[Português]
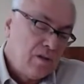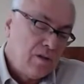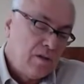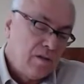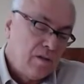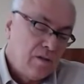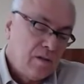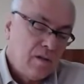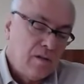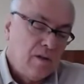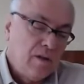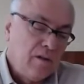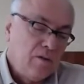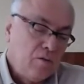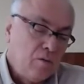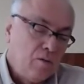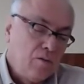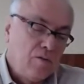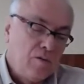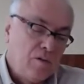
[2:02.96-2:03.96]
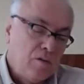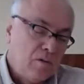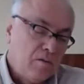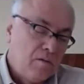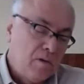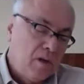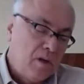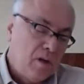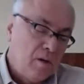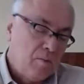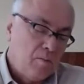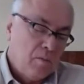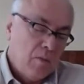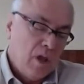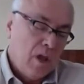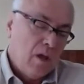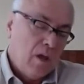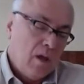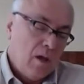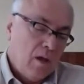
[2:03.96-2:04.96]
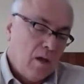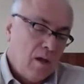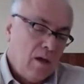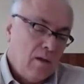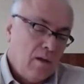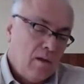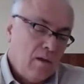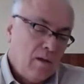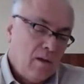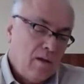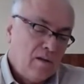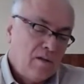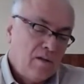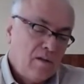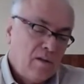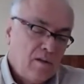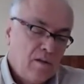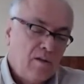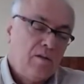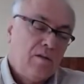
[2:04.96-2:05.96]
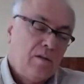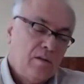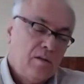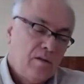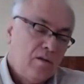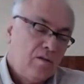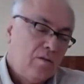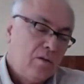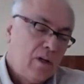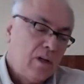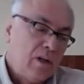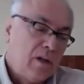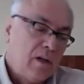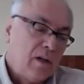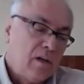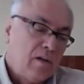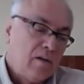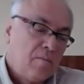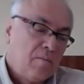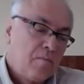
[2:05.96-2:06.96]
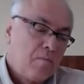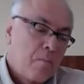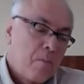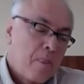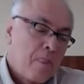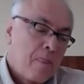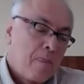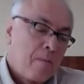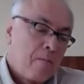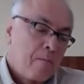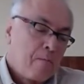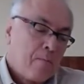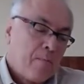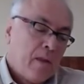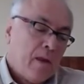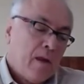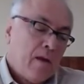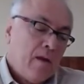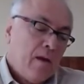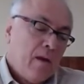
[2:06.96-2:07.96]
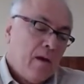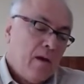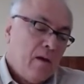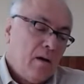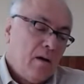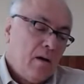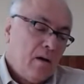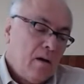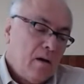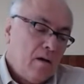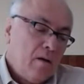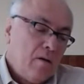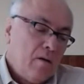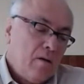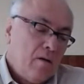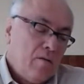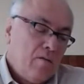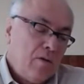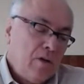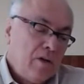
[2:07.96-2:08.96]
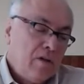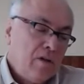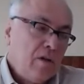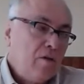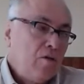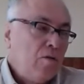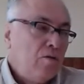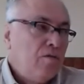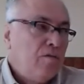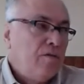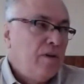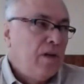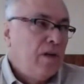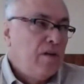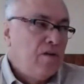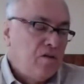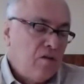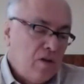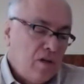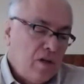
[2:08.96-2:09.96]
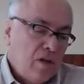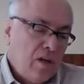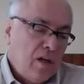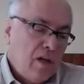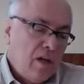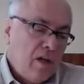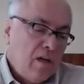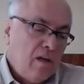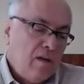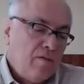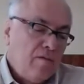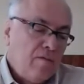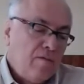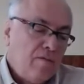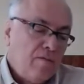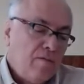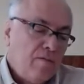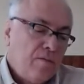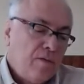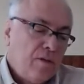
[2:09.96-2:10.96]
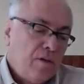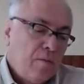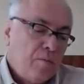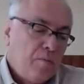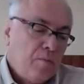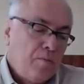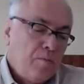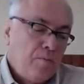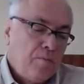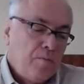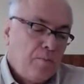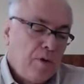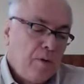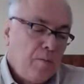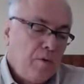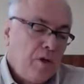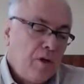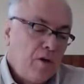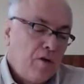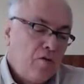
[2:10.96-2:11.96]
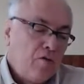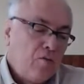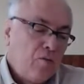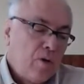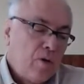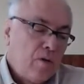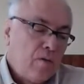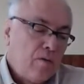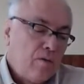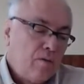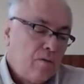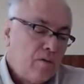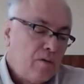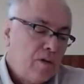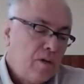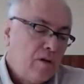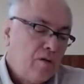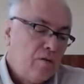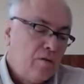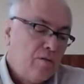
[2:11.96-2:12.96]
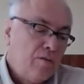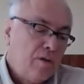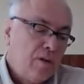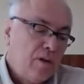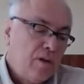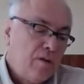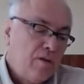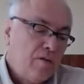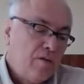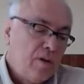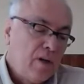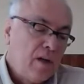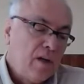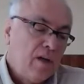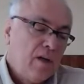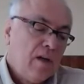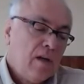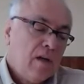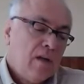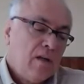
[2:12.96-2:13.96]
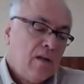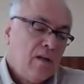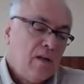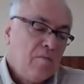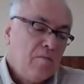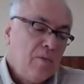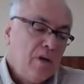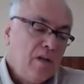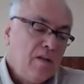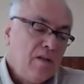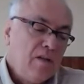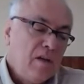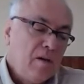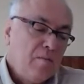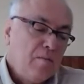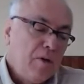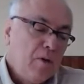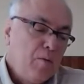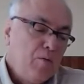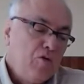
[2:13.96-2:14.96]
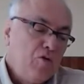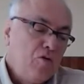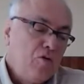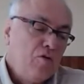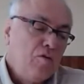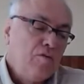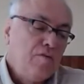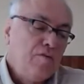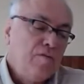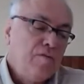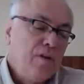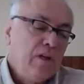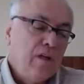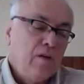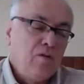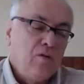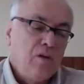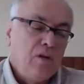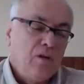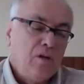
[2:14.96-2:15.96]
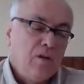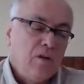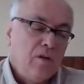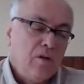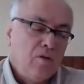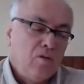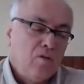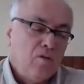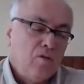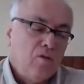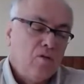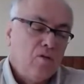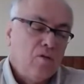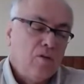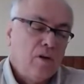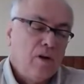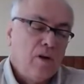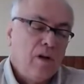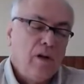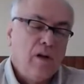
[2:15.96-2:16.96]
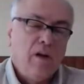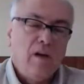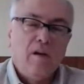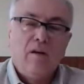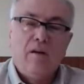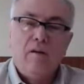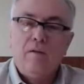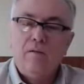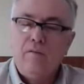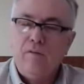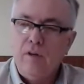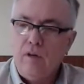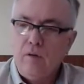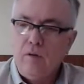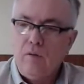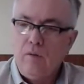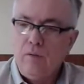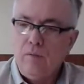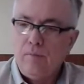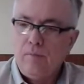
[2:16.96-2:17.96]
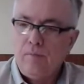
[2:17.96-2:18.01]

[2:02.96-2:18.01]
entra na introdução, que é, é interessante, da segunda carta. Uh, versículo 20, ele de 1 João 20, fala: "Também sabemos que o filho de Deus é vindo".